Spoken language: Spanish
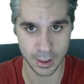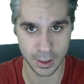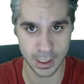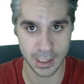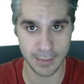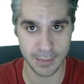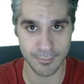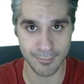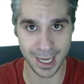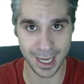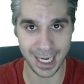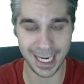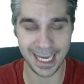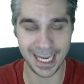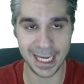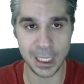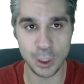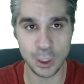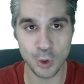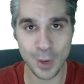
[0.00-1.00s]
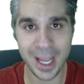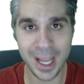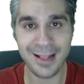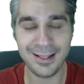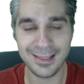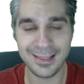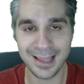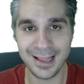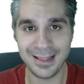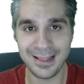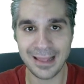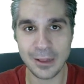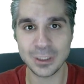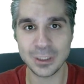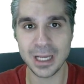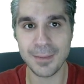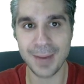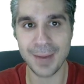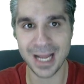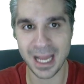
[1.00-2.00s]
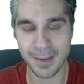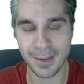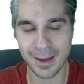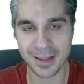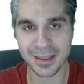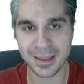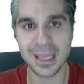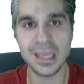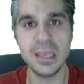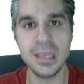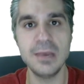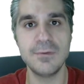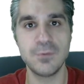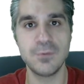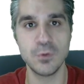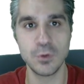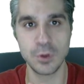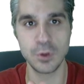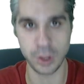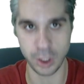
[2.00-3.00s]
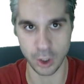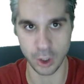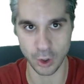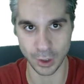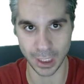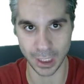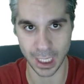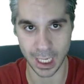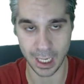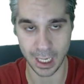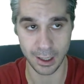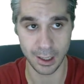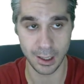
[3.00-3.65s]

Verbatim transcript: Vale, lo he intentado ya varias veces y funciona.